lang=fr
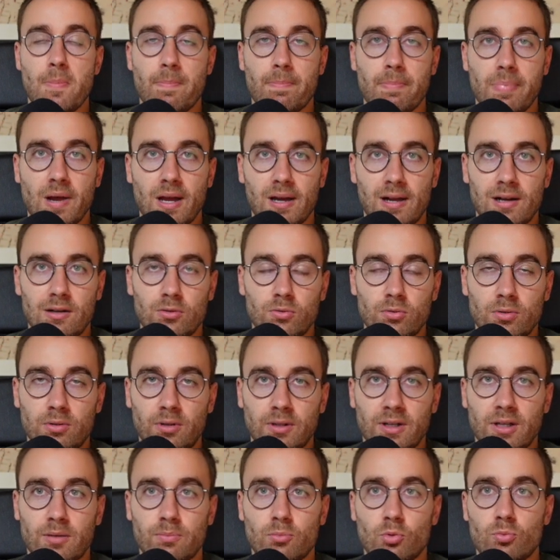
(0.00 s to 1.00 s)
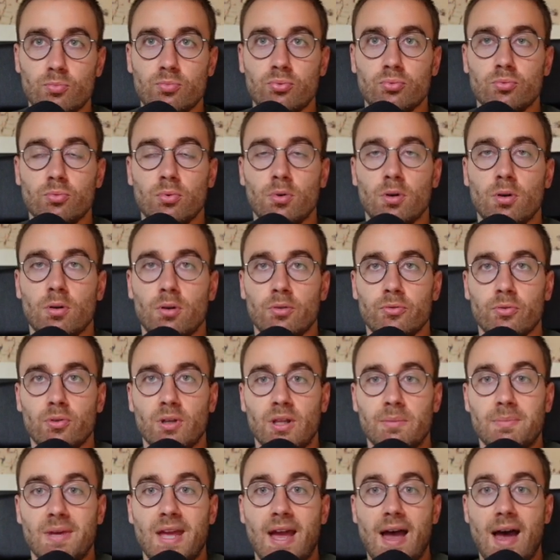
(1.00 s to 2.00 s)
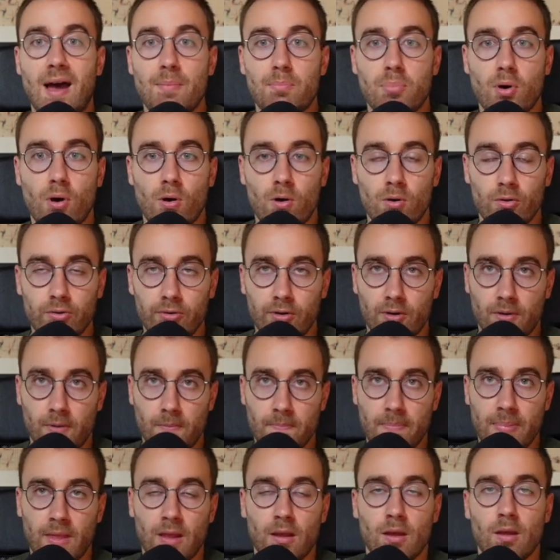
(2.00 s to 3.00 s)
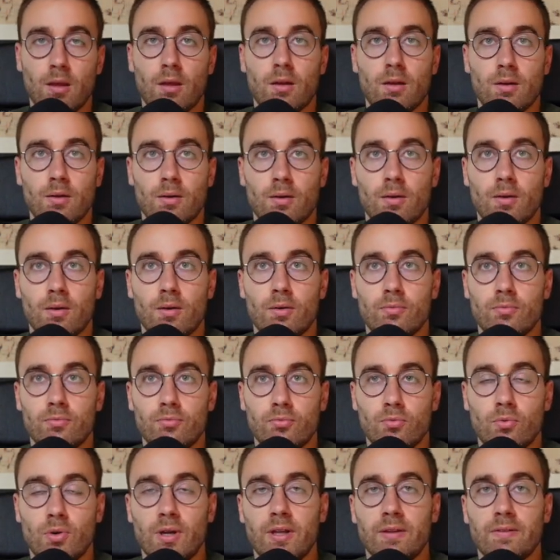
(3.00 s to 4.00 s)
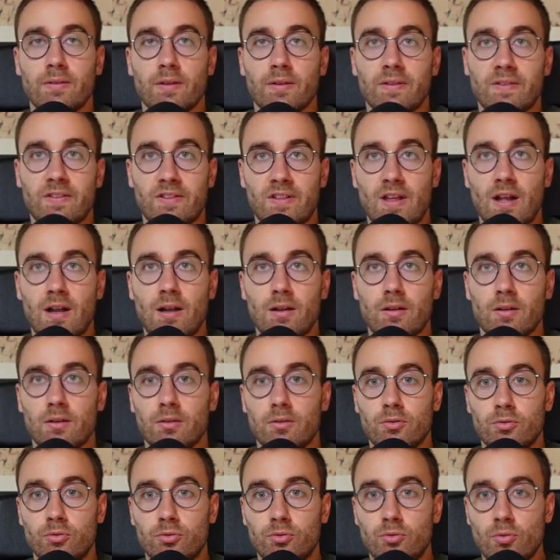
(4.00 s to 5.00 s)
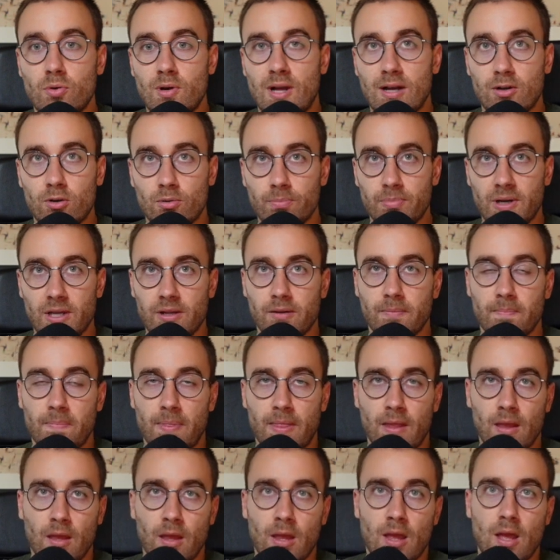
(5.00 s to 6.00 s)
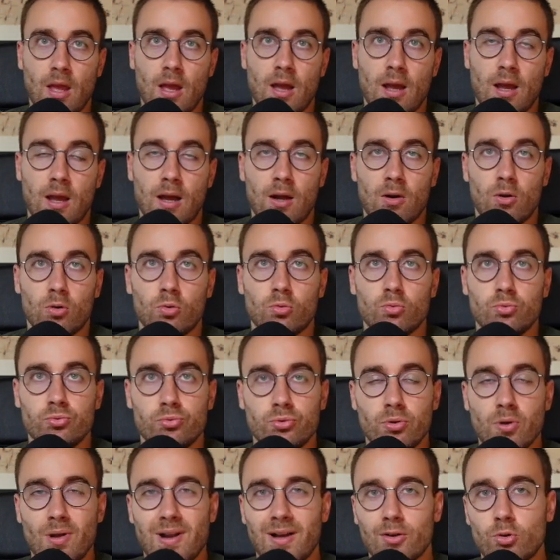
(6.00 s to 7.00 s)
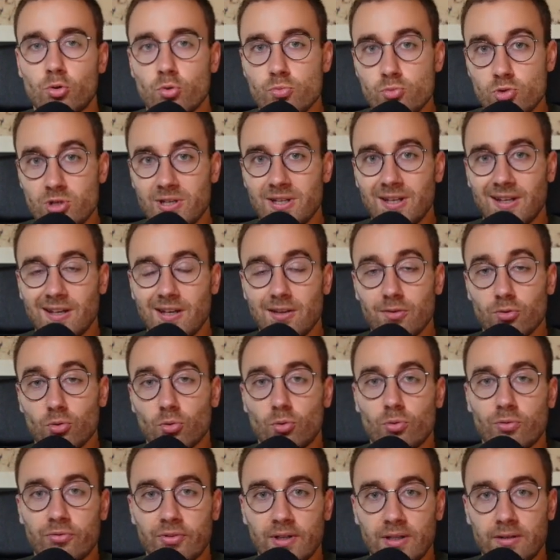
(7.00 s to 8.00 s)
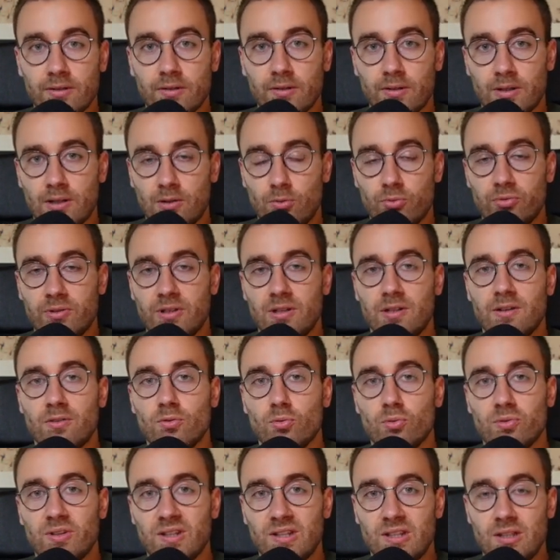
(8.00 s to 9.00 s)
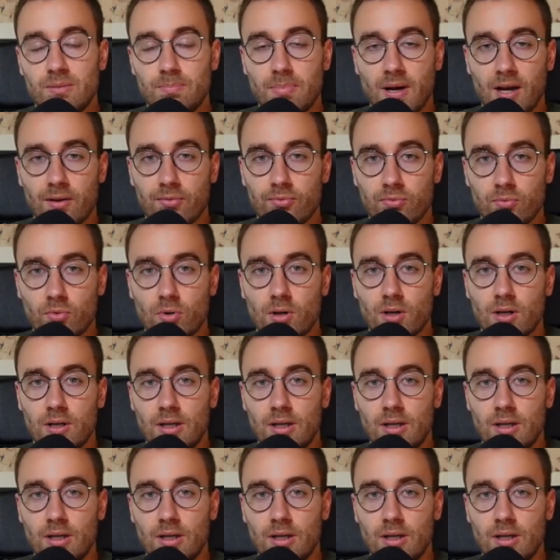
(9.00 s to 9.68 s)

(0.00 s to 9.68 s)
par l'algorithme pour, entre guillemets, apprendre, euh, vont être celles de la campagne. Alors Google a communiqué sur le fait qu'il utilise aussi parfois